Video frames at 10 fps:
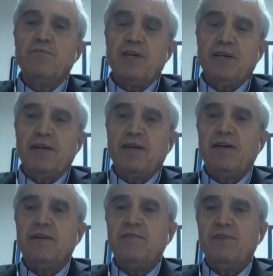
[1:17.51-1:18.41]

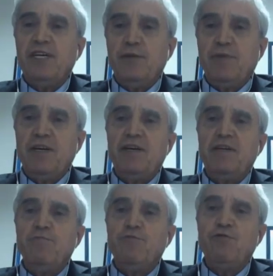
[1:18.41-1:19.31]
PKK'nın ve
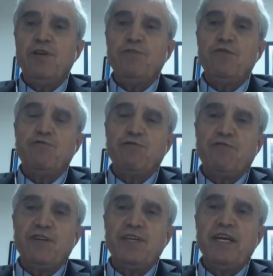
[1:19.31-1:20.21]
YPG'nin böyle bir
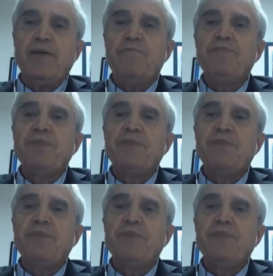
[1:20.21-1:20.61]
gösteriye